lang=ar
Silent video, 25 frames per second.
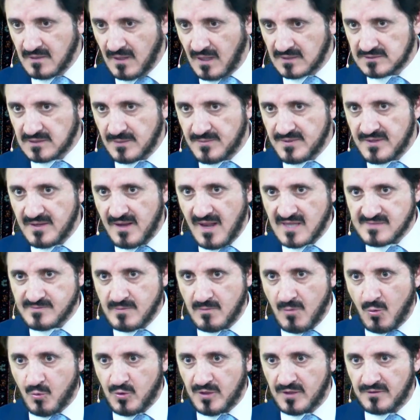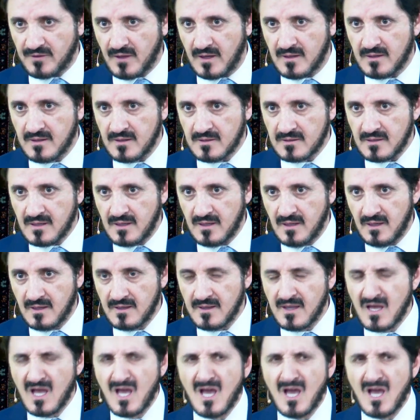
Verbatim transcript: خطب الناس بموعظة أه؟